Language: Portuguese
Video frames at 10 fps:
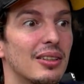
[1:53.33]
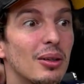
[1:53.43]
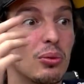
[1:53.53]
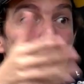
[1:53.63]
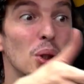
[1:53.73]

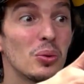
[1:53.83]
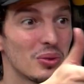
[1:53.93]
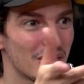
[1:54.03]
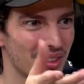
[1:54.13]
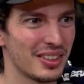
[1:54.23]
Bom, o John
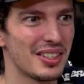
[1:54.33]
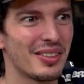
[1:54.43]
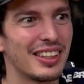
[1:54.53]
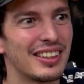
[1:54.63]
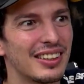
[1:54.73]

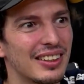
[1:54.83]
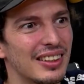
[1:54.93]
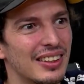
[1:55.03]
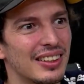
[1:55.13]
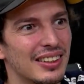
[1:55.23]
conheceu ele.
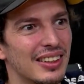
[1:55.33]
Aham. Uhum.